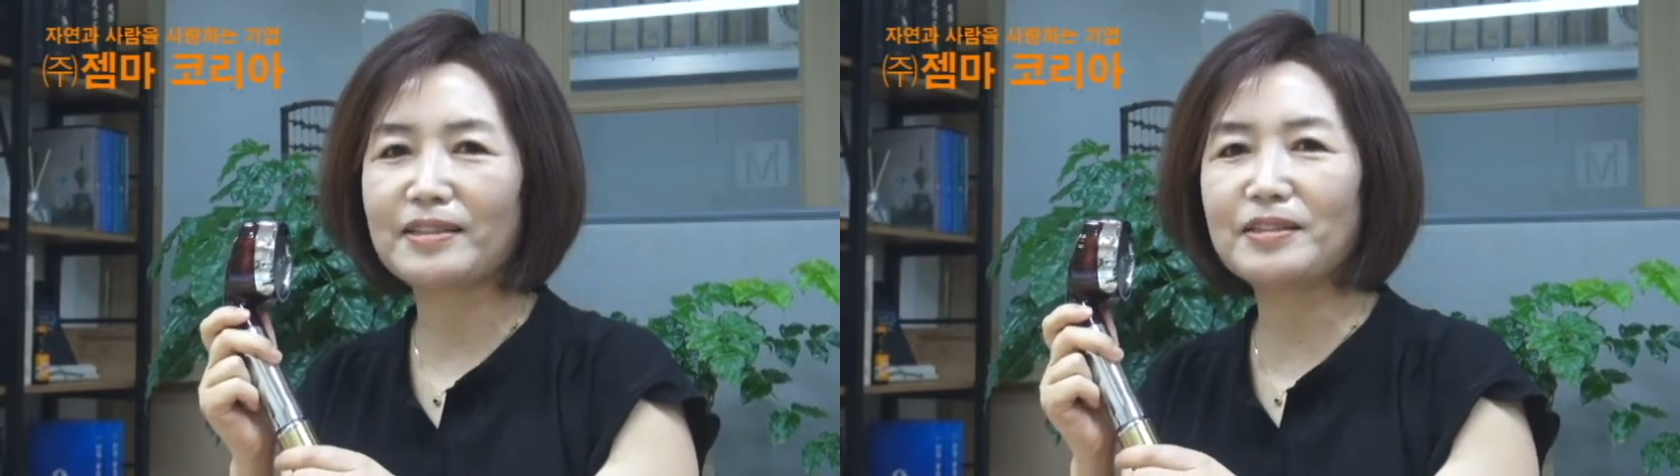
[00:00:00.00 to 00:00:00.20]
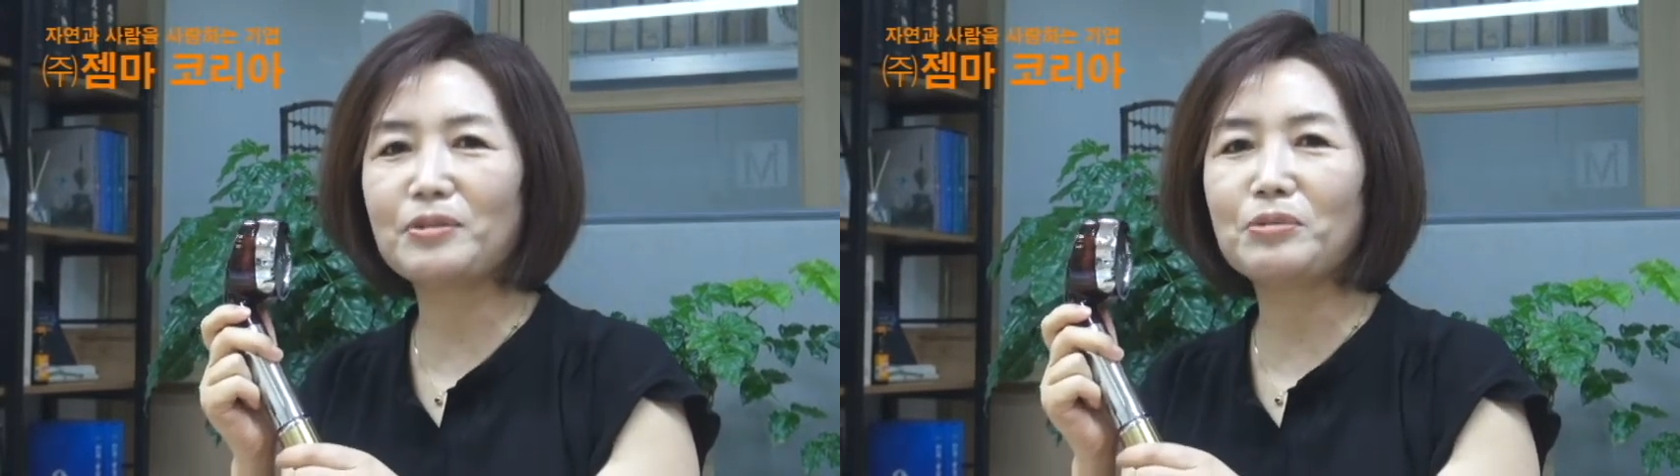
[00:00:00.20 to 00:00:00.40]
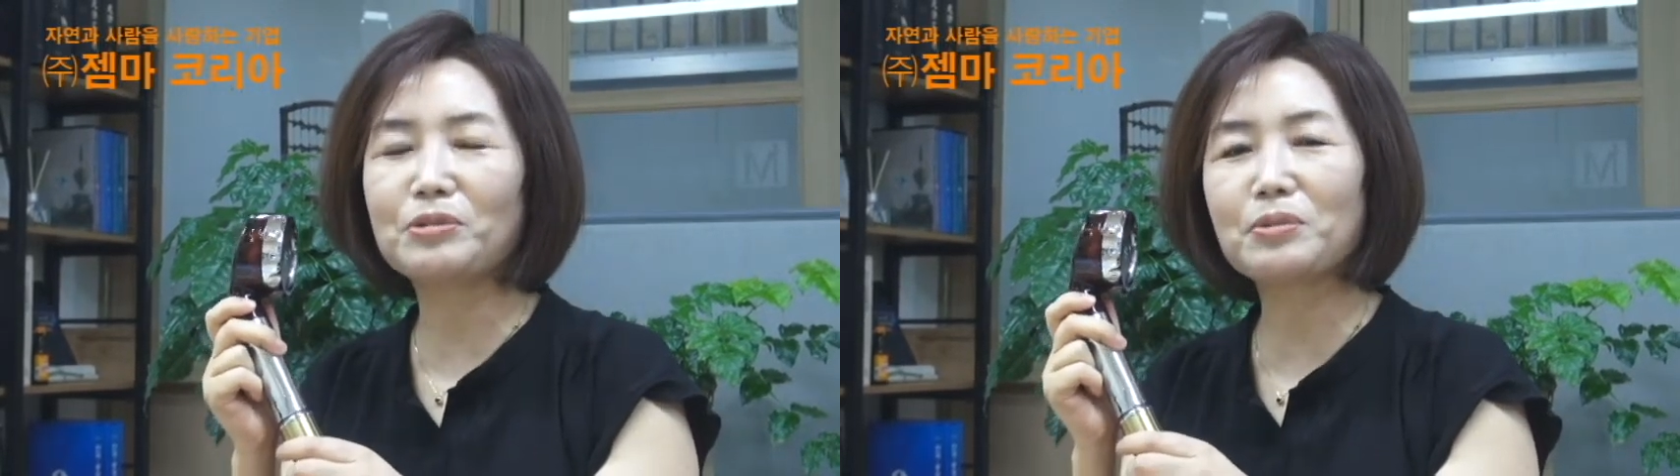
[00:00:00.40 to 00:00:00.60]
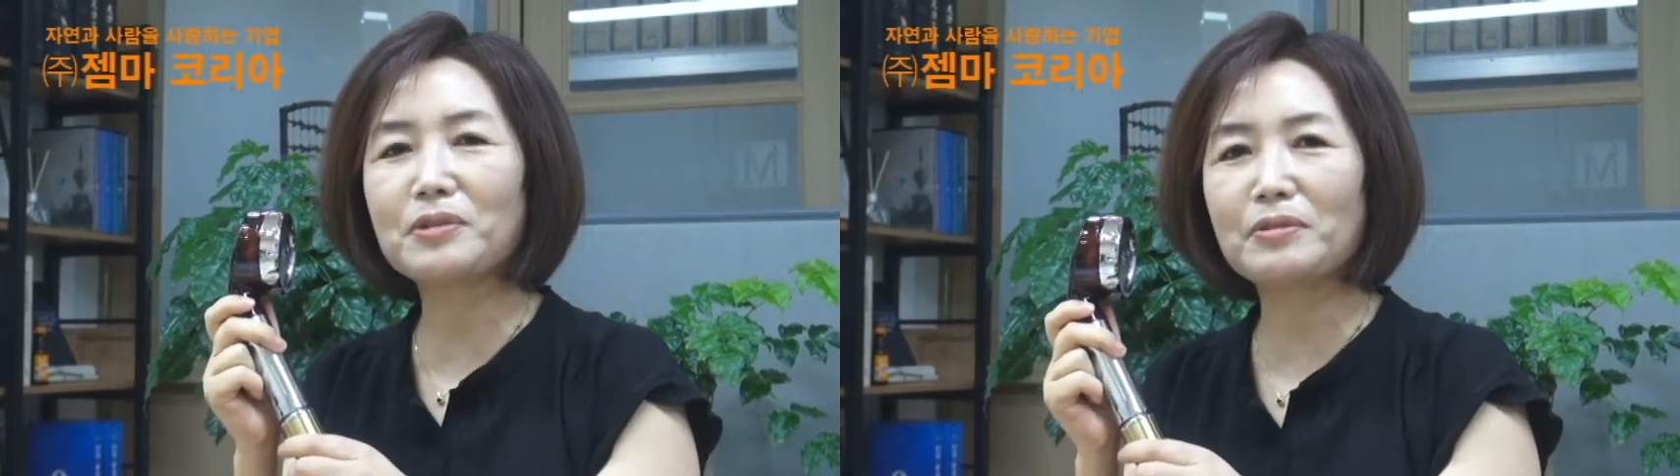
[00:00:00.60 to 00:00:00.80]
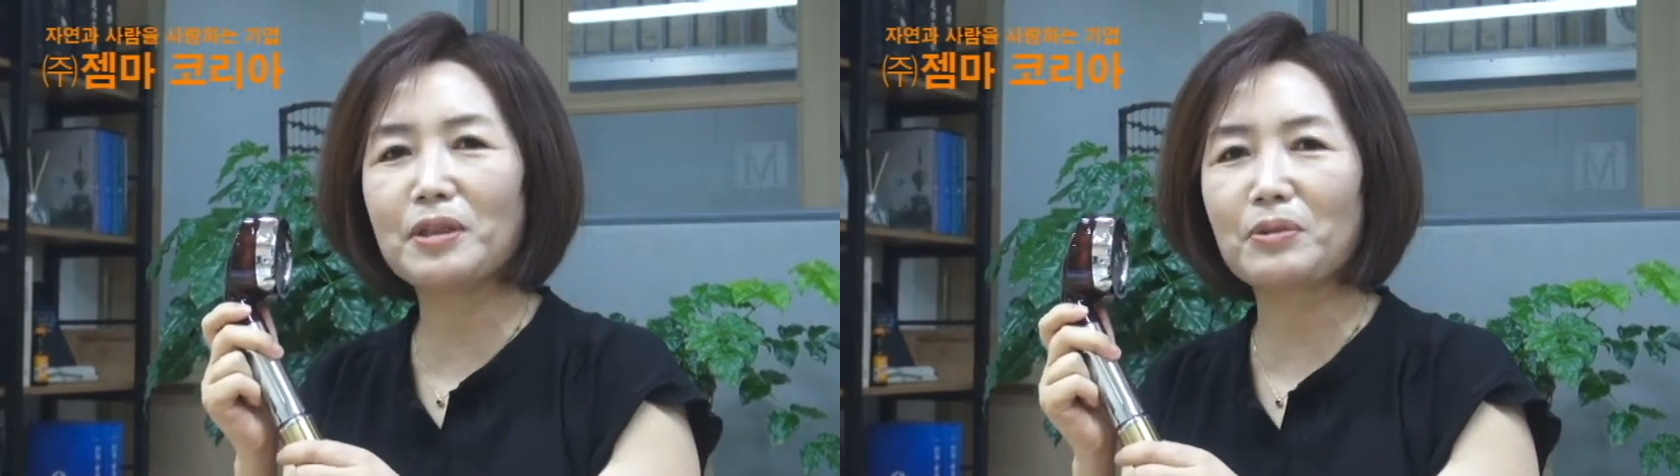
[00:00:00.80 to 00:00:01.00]
그리고 무좀
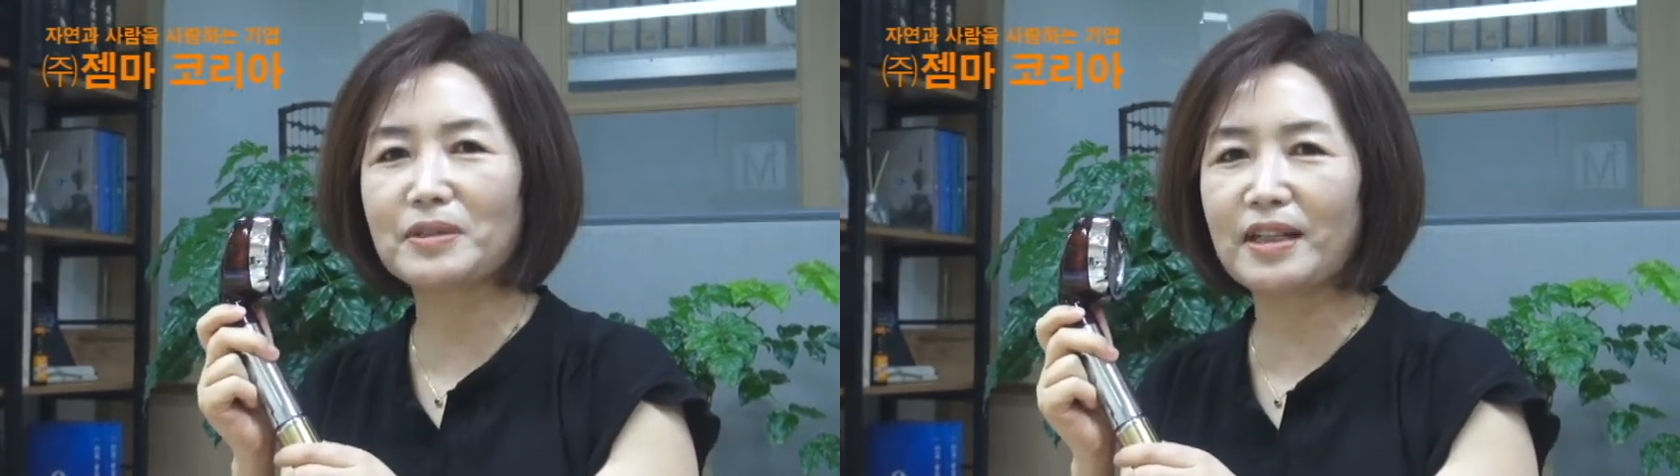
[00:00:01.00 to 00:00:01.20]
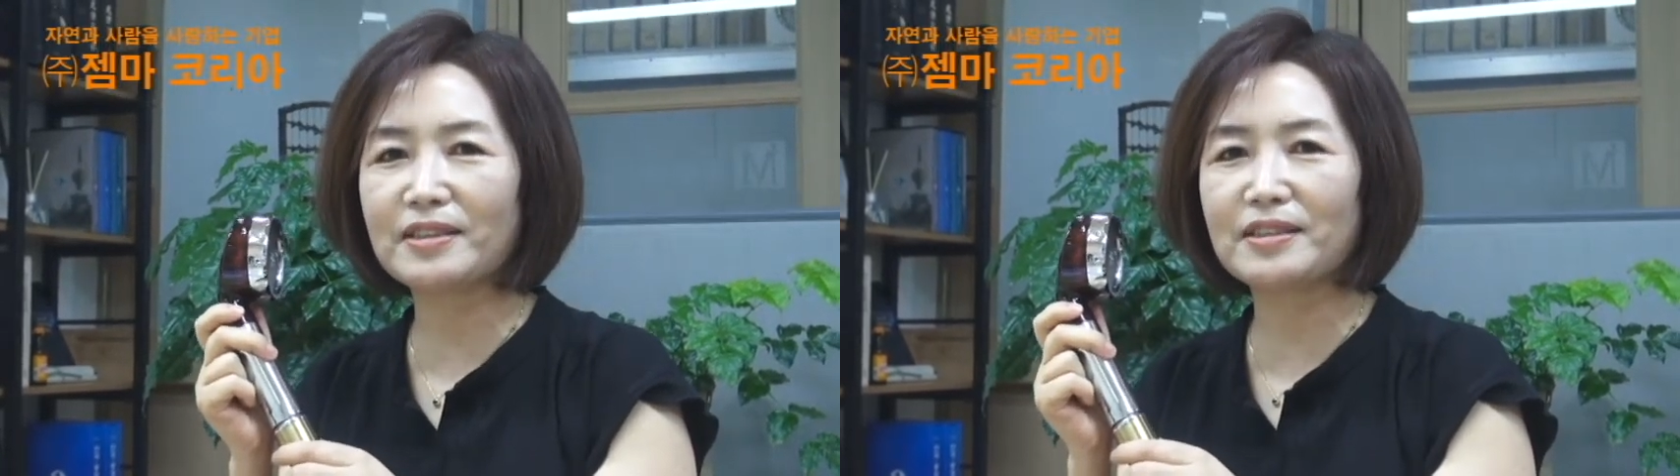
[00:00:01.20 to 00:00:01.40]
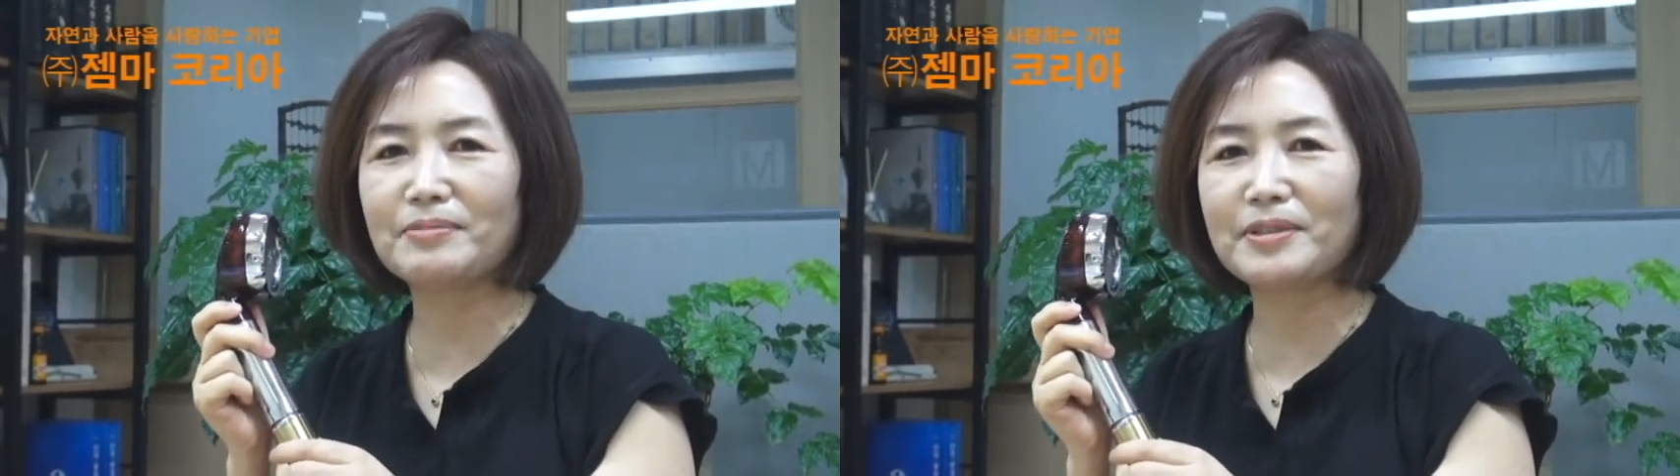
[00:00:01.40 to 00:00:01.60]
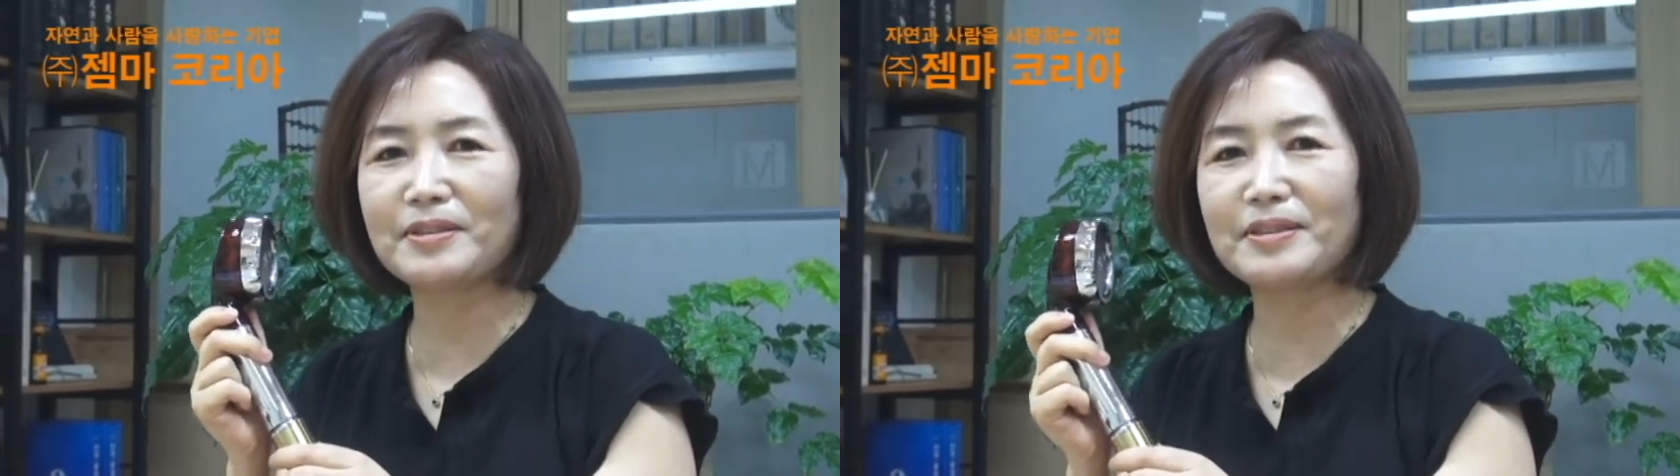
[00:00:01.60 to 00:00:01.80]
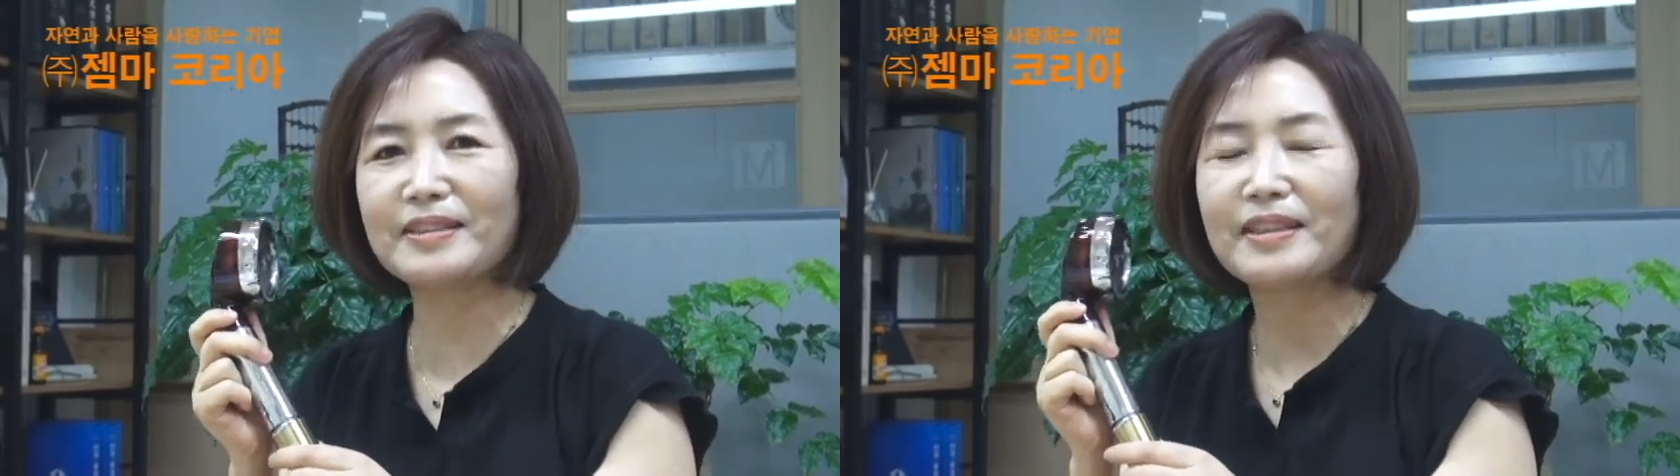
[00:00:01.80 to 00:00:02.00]
때문에 고생하시는
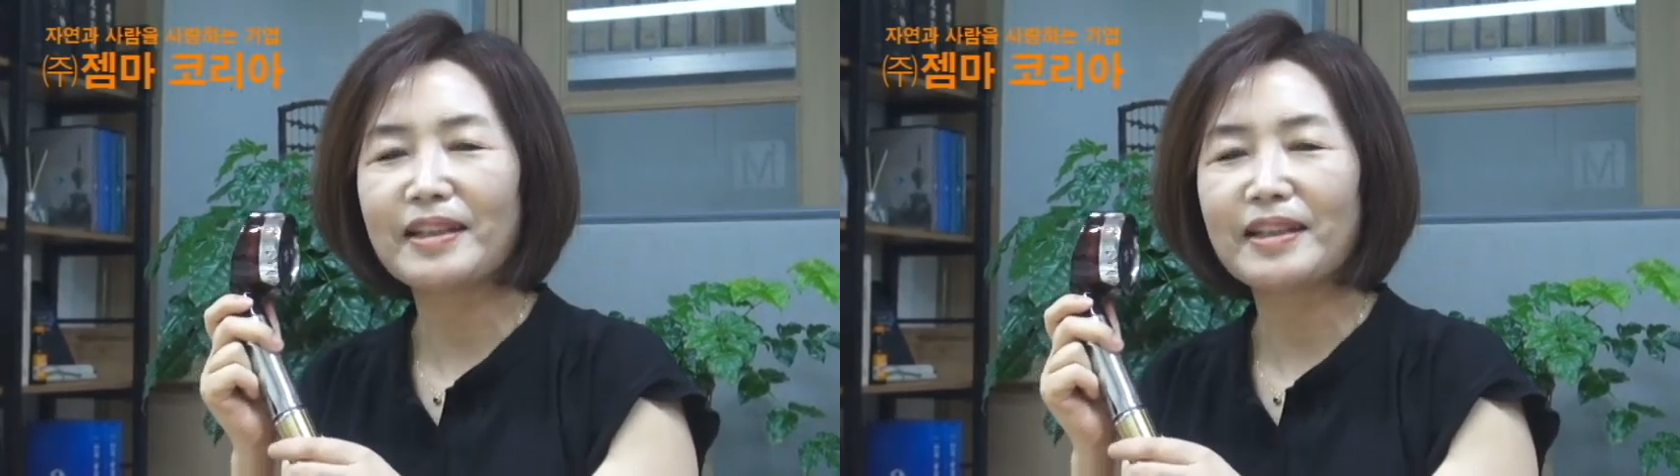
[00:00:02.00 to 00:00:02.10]
분들